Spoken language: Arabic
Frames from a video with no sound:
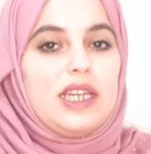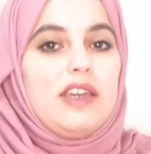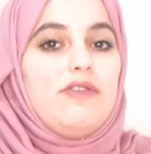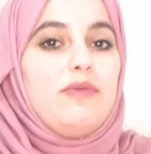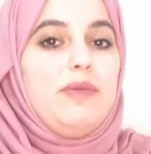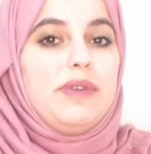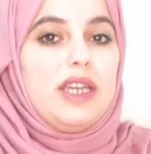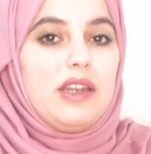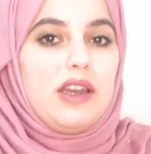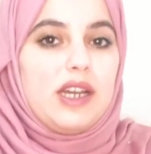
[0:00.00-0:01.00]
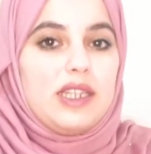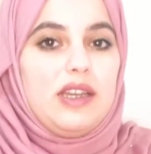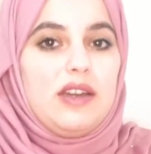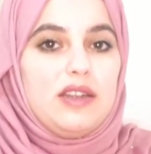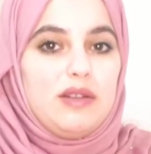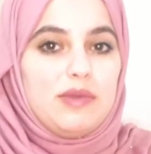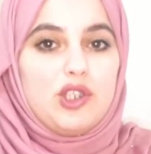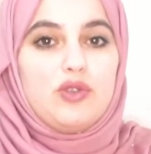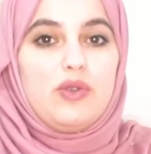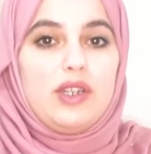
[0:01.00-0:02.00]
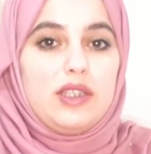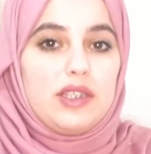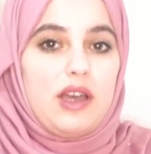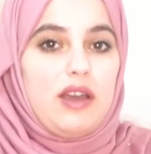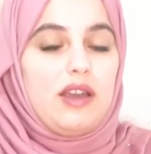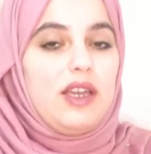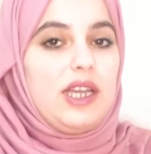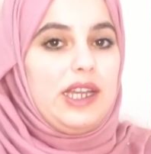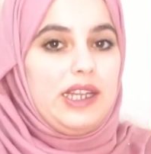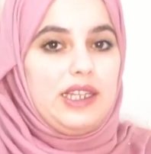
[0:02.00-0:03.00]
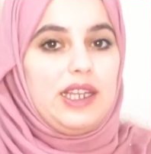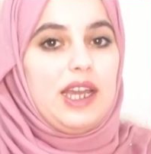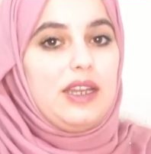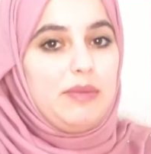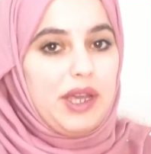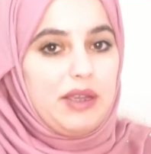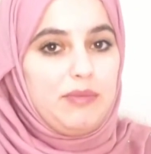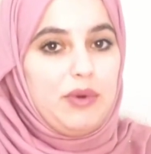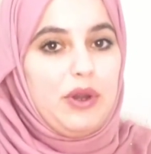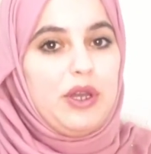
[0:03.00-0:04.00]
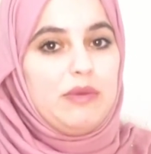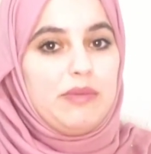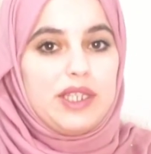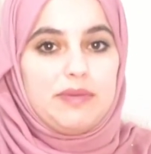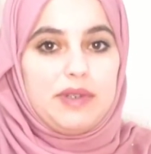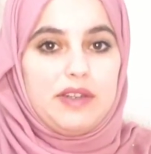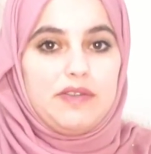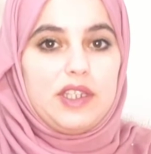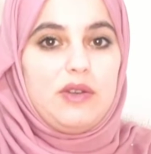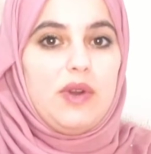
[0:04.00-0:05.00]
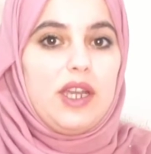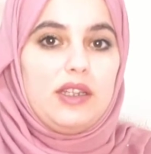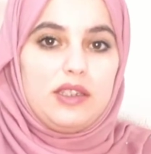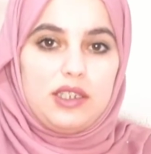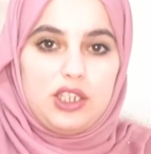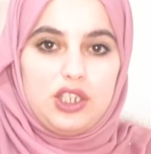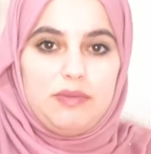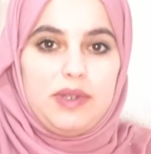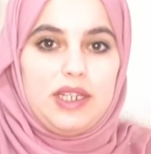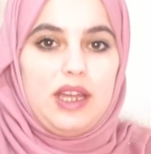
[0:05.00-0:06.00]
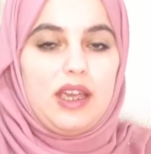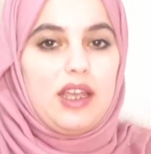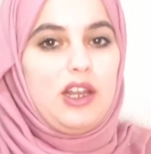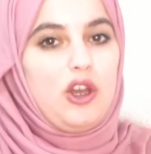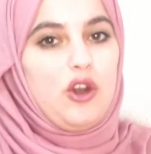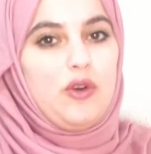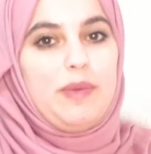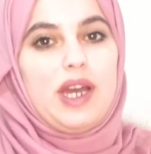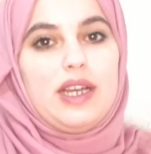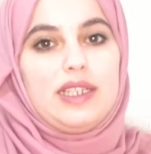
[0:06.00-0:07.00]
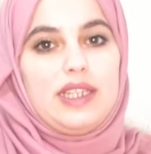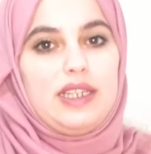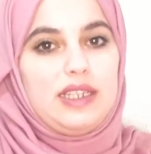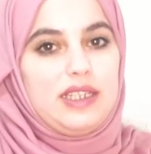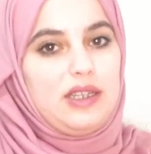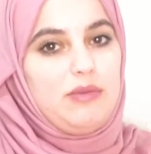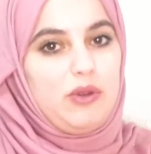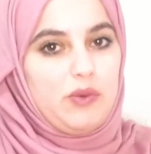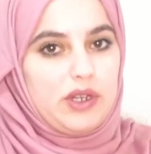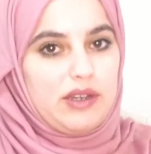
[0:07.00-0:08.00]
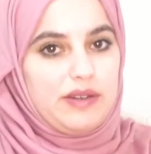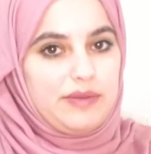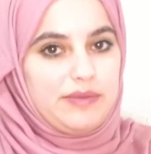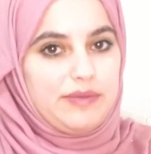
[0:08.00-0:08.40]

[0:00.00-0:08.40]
كيف ممكن اختار المشروع الصح اللي أنا بحبه بس بنفس الوقت يجيب لي دخل وما أخسر كتير من وراه